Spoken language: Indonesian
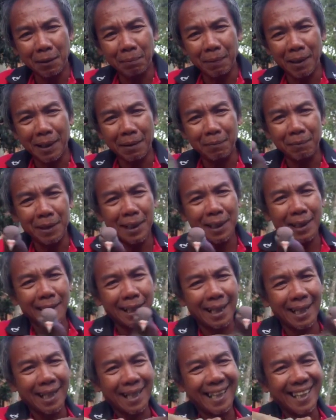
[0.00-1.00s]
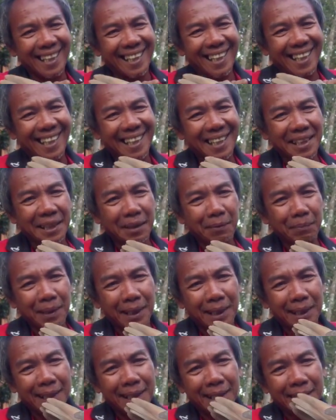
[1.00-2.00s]
terbangnya misalnya ah ini kakinya
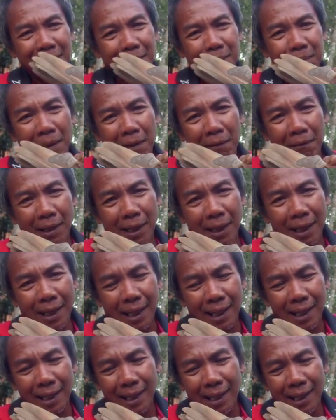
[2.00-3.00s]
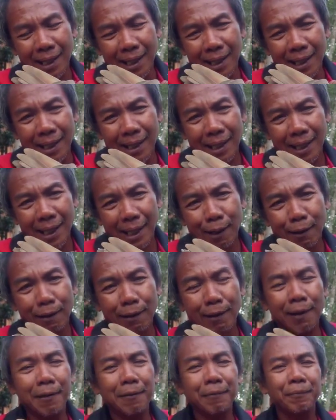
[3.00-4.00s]
begini di bawah
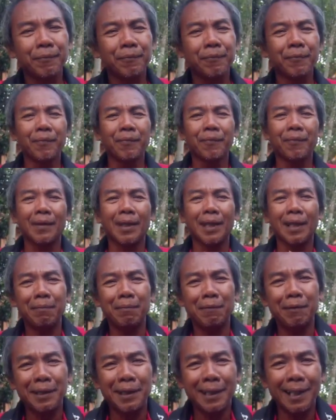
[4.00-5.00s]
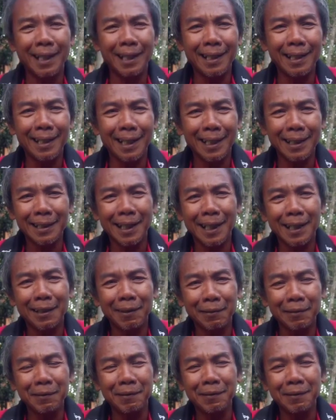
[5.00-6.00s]
ekor kemudian yang
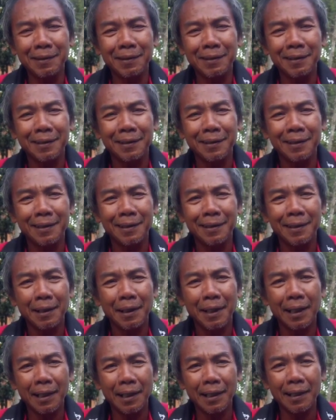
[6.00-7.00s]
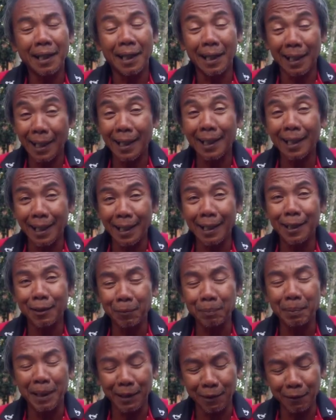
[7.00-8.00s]
satu yang lain-lain
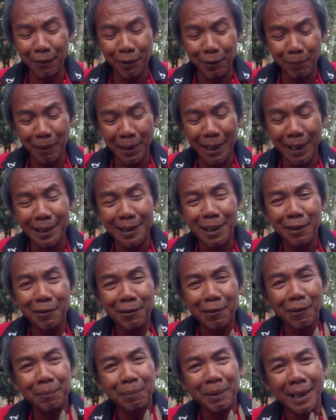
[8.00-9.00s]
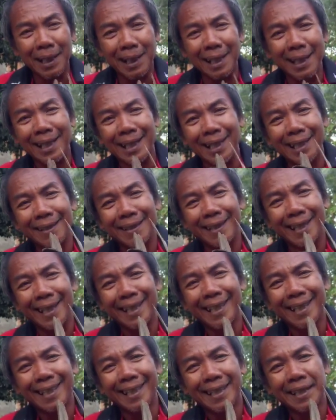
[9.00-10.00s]
itu begitu cuma yang satu kok begini gitu ya
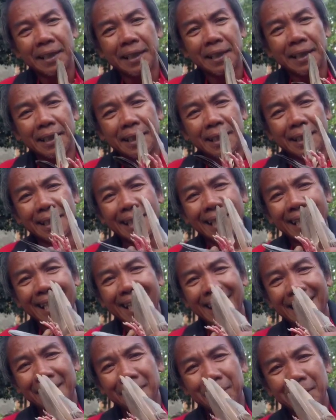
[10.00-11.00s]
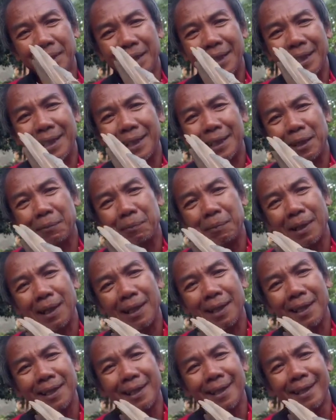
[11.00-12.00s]
nah begini
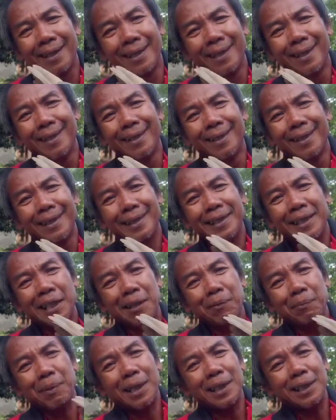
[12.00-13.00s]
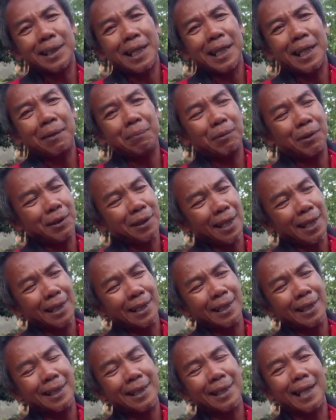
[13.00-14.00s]
terbang dia ngepak sayap terus
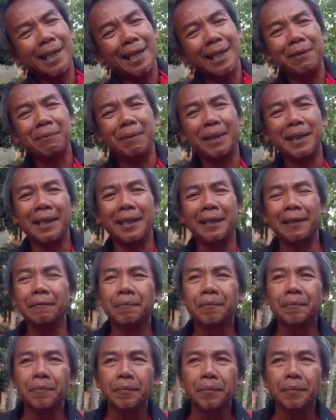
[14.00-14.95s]
kakinya diangkat begini